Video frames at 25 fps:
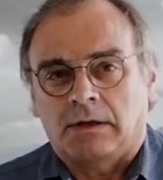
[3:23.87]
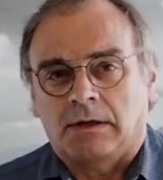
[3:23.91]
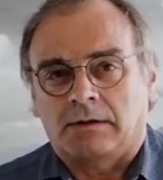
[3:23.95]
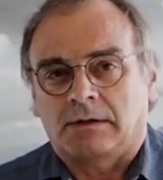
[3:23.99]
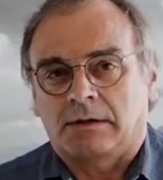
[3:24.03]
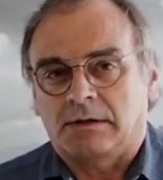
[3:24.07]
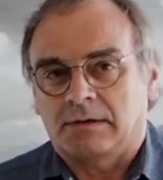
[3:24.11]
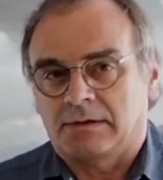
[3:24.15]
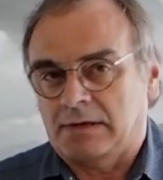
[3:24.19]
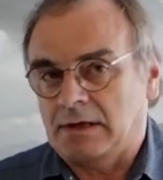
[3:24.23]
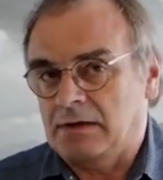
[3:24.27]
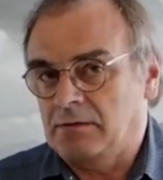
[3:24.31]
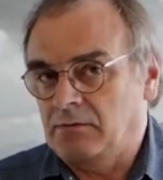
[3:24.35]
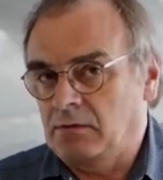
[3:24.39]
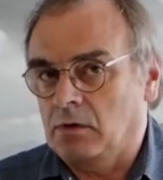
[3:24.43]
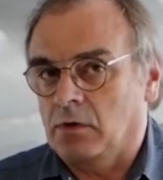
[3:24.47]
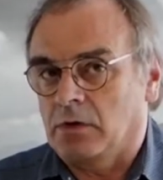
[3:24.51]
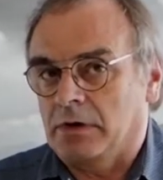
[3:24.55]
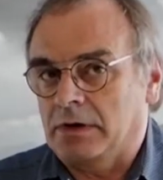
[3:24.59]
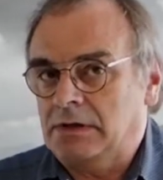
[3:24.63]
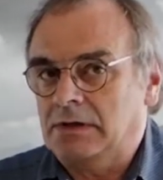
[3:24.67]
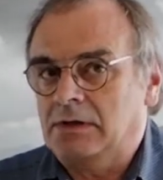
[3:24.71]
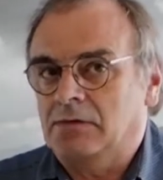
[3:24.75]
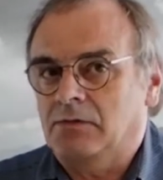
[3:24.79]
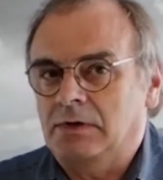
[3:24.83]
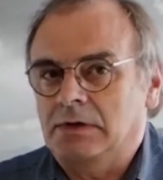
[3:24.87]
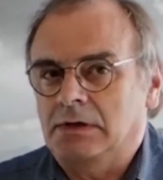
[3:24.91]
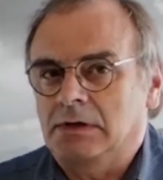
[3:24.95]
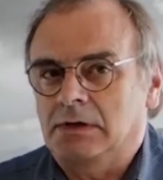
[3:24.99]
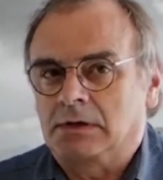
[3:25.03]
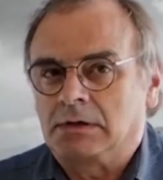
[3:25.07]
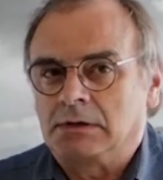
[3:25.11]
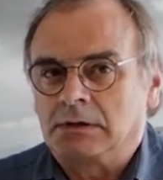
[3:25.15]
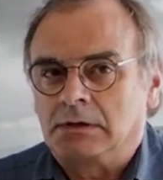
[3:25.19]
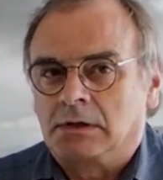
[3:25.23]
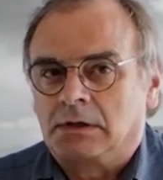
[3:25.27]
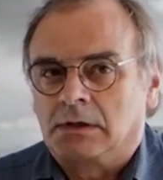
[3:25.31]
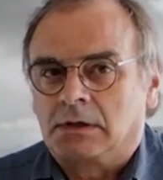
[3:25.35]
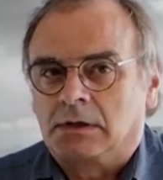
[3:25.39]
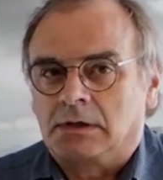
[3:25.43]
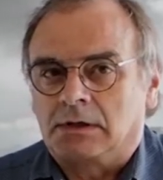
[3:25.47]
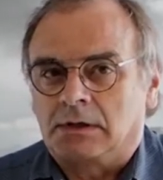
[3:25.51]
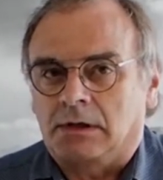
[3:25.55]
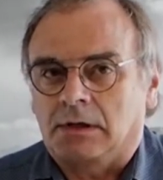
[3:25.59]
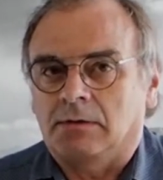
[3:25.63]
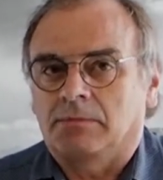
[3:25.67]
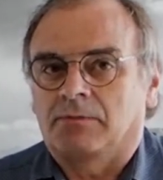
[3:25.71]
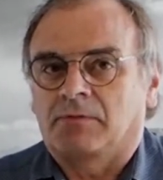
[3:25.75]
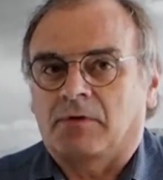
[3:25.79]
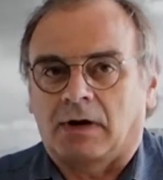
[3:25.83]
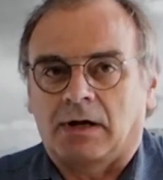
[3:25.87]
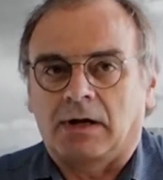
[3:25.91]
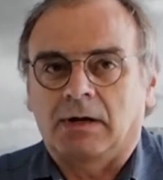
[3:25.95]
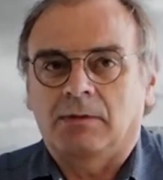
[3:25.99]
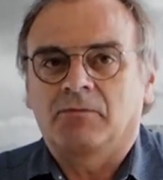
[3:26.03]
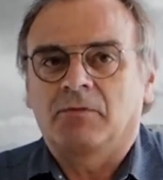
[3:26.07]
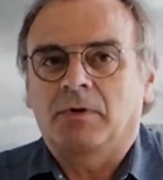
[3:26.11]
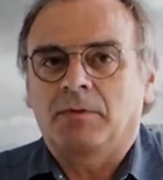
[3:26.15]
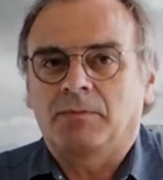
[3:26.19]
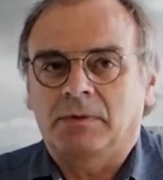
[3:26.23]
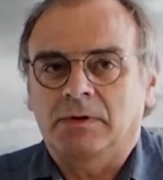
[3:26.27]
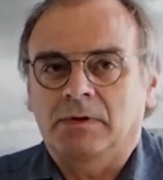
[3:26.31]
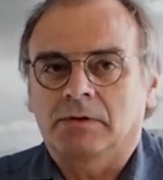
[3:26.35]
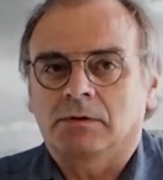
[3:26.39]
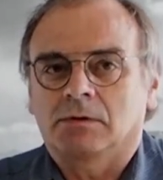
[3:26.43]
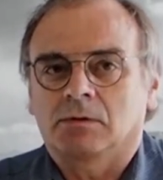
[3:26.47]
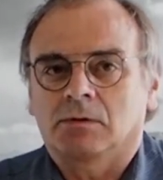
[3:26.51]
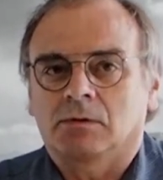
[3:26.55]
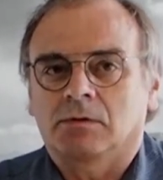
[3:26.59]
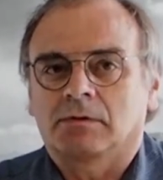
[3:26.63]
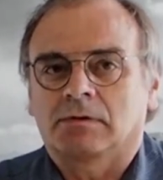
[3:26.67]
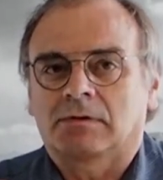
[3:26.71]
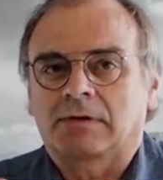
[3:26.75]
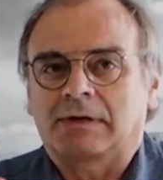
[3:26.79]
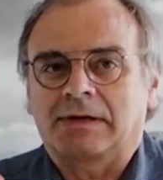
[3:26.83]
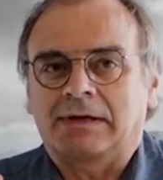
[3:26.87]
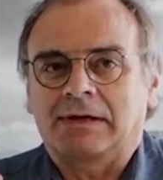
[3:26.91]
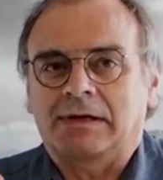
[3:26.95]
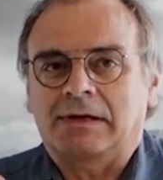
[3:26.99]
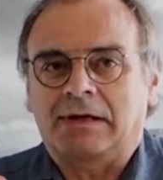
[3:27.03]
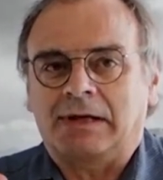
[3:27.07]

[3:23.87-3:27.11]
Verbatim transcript: die sehen wir heute wieder, ja, vor allem wenn wir unsere